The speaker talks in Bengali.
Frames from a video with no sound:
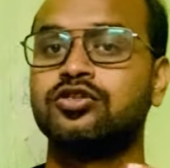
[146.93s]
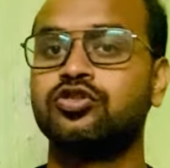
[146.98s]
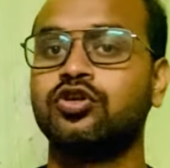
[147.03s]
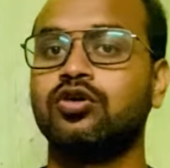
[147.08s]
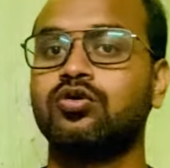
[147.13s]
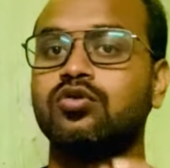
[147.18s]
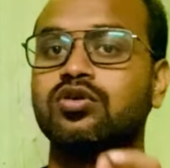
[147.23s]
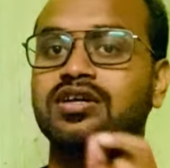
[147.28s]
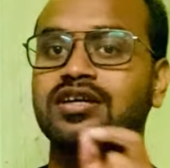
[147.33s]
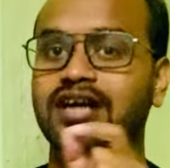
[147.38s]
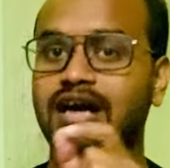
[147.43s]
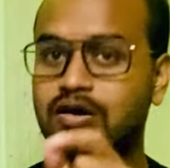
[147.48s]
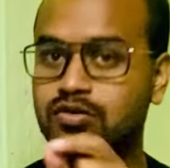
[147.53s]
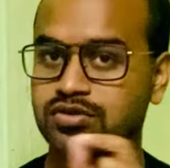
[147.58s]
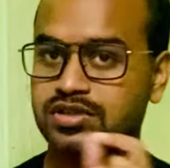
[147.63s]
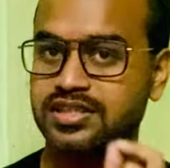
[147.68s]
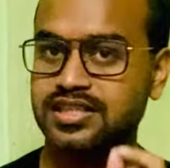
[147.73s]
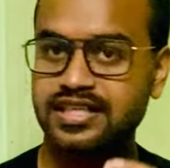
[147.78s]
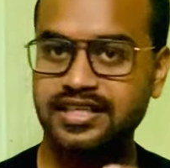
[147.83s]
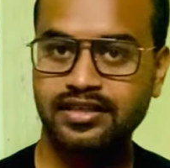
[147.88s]
যখন
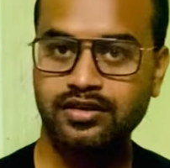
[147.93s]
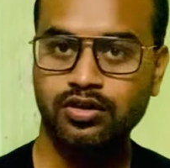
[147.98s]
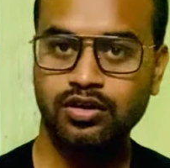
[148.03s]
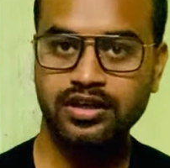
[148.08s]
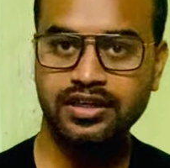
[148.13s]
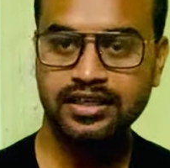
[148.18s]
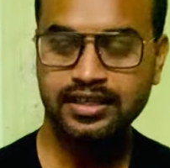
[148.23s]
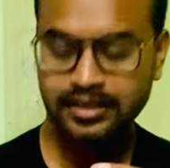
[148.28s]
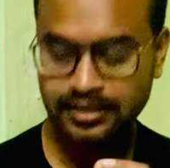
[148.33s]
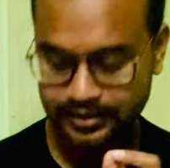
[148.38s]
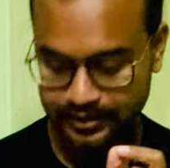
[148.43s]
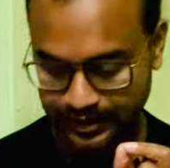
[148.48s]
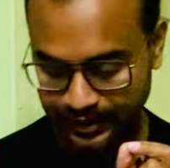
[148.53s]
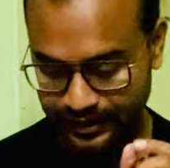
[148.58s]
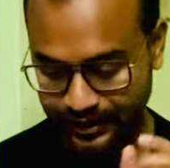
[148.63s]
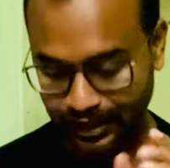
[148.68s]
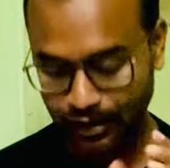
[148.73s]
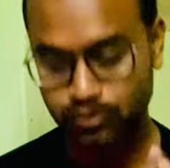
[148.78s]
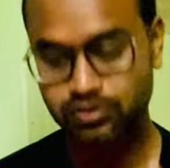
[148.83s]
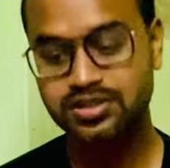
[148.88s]
কাউন্সিলিং হয় সেই
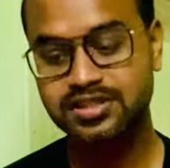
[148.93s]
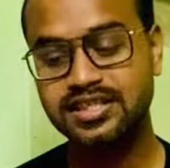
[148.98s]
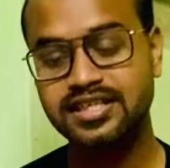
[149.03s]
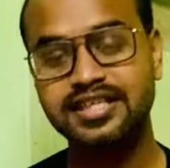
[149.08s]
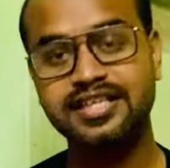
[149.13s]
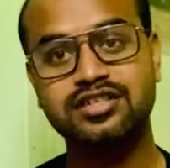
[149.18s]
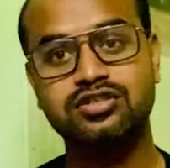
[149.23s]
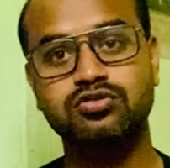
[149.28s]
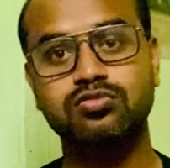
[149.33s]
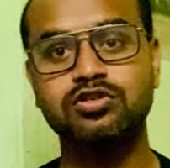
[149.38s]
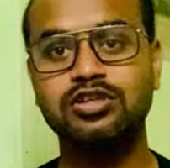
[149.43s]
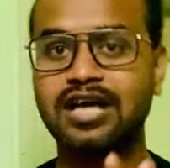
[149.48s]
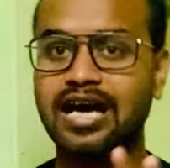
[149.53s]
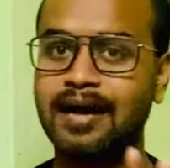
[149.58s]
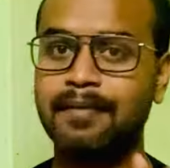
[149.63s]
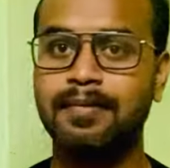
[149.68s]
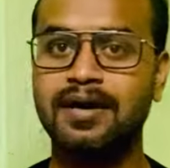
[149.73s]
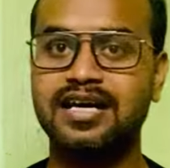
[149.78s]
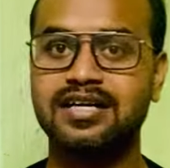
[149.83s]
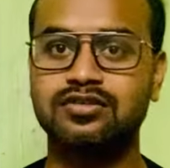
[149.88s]
কাউন্সিলিং এর সময়
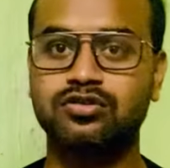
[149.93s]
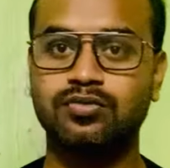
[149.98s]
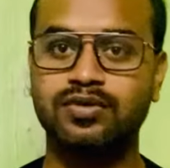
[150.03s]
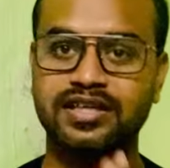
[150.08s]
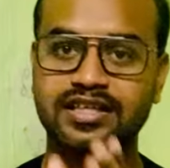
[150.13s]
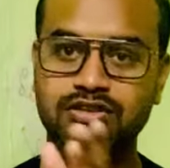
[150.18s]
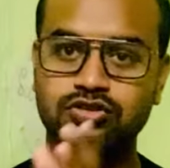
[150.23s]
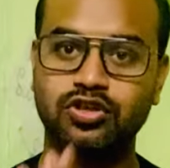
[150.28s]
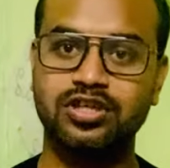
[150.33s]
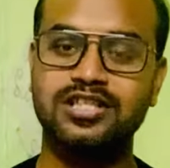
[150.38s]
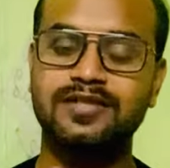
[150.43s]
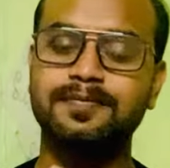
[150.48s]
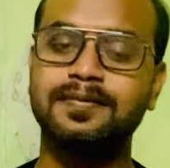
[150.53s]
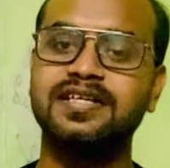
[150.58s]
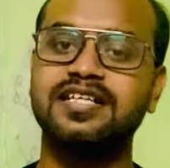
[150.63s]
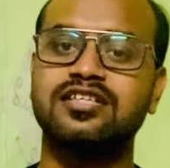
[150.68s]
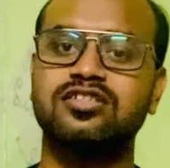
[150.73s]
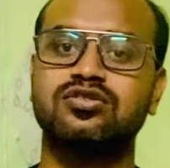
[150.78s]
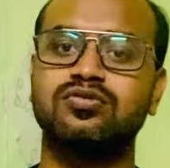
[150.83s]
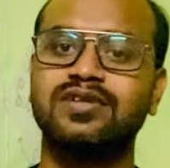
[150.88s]
আবার তোমাকে চয়েস
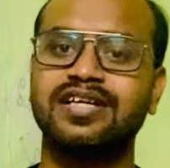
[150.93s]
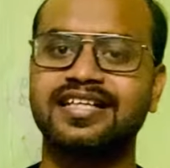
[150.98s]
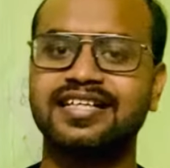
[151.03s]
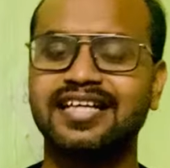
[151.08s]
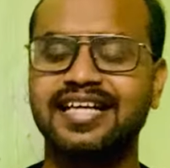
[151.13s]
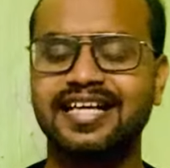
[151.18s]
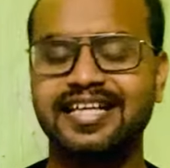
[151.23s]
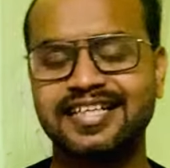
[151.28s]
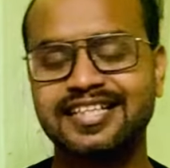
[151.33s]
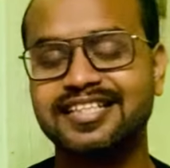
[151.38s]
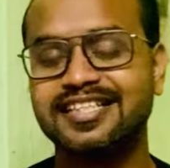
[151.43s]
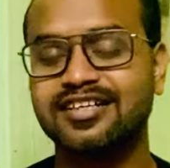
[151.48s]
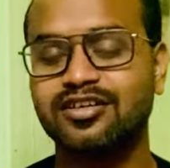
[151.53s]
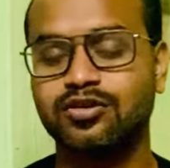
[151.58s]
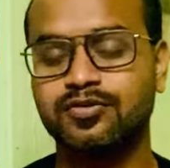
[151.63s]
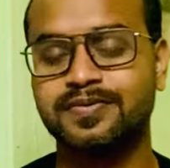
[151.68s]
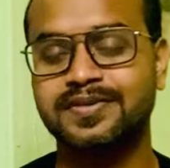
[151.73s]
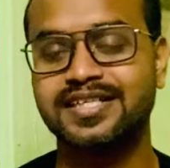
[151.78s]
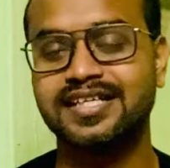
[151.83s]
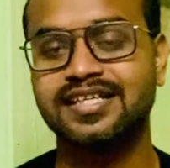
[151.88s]
প্লিং এর সময় একটা এডিটের
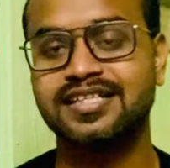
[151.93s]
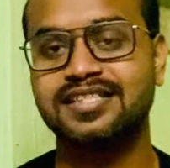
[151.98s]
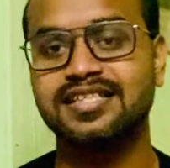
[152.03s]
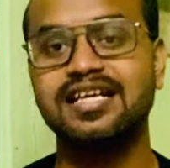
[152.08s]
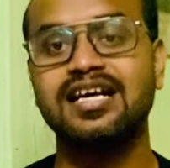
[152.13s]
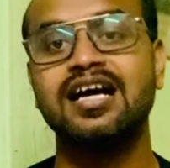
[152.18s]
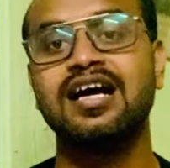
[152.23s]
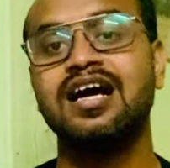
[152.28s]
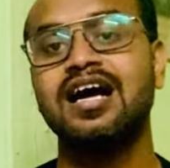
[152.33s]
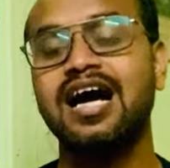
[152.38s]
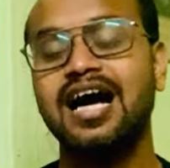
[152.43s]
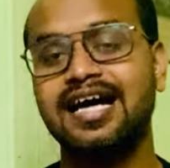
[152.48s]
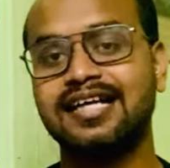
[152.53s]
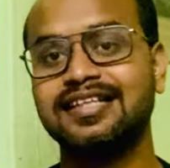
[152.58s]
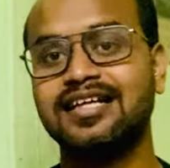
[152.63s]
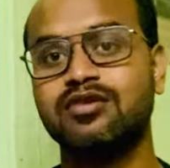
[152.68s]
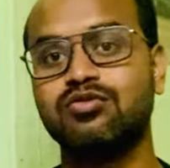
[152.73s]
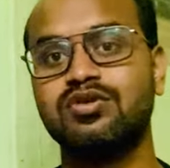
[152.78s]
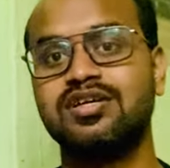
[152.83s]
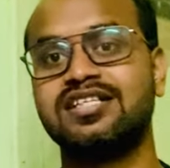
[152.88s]
অপশন আছে
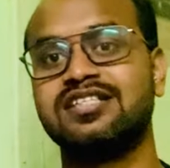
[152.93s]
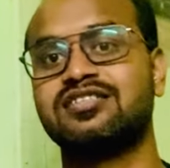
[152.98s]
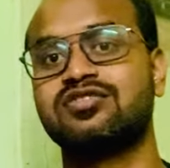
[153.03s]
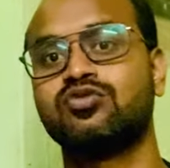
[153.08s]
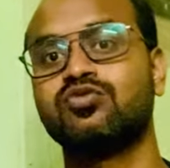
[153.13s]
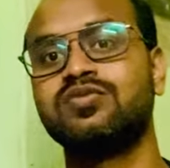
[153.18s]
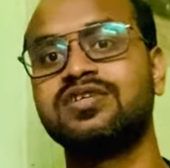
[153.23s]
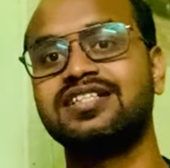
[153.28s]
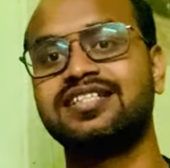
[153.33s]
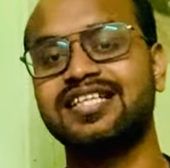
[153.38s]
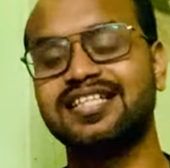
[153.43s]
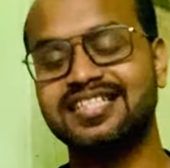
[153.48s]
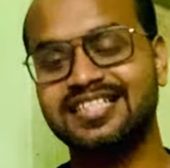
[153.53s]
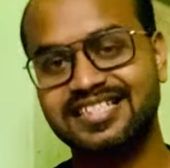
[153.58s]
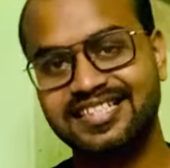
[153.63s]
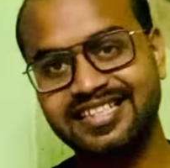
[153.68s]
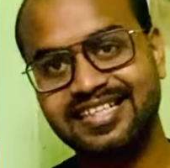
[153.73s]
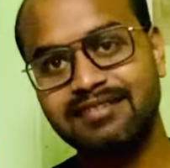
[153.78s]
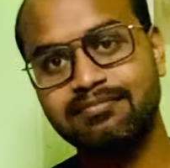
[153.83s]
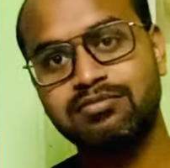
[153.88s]
আদারওয়াইজ তুমি জাস্ট
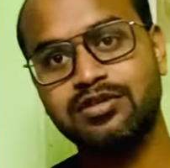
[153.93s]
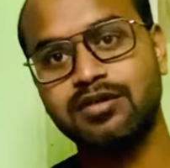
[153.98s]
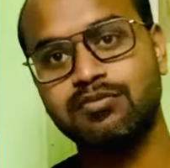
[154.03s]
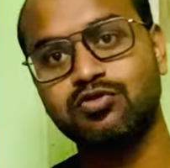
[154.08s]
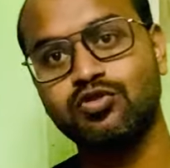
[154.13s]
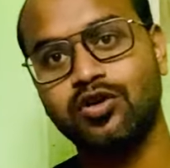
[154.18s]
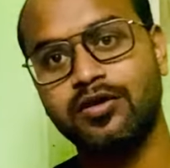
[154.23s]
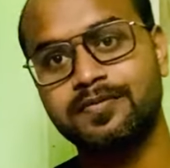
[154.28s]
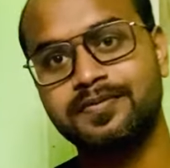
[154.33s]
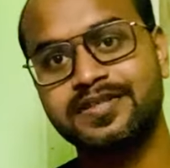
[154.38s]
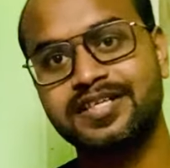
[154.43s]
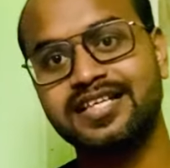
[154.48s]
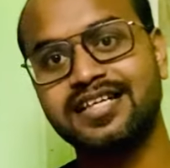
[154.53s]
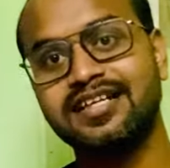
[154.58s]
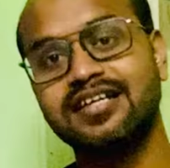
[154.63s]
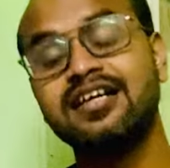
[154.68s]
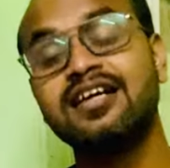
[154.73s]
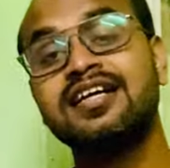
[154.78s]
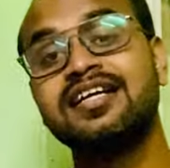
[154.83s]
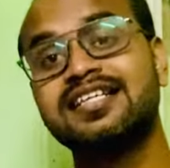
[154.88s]
টিএফডব্লিউ
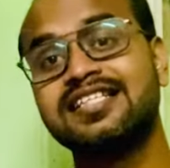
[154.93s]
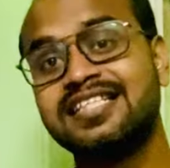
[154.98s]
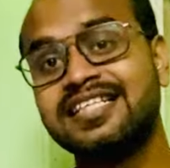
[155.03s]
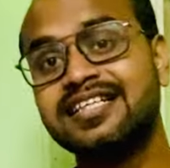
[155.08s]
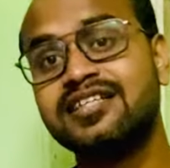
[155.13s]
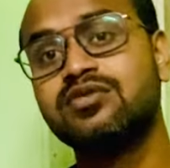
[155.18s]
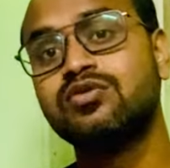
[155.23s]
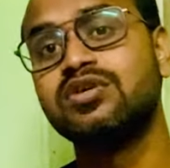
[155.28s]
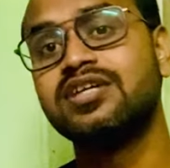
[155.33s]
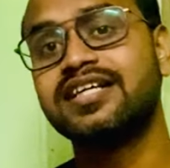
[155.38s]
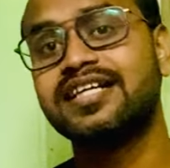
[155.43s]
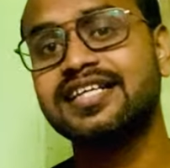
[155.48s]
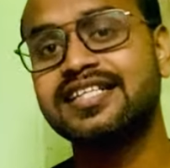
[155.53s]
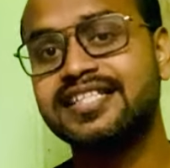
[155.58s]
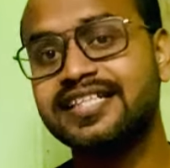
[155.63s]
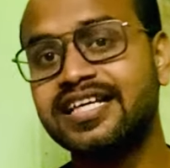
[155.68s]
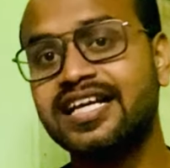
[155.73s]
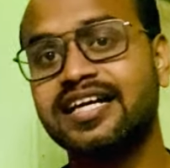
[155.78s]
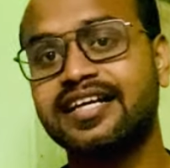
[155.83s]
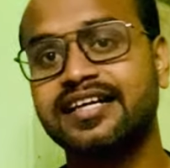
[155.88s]
অপশনের সিটগুলিকে
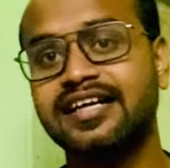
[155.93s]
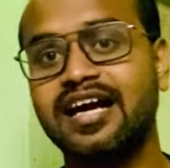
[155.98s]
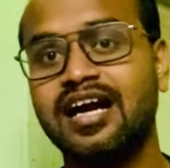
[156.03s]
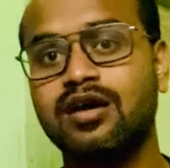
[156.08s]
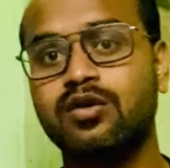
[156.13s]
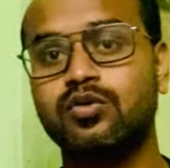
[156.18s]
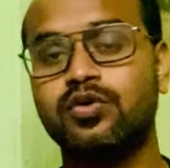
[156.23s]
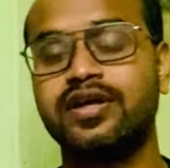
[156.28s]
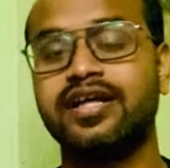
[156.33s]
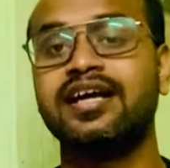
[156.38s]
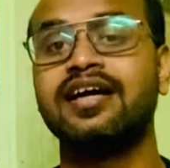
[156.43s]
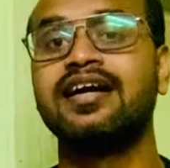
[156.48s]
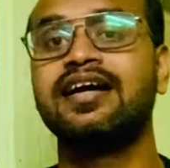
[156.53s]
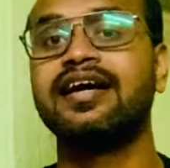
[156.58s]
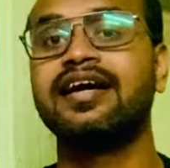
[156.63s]
সিলেক্ট না করে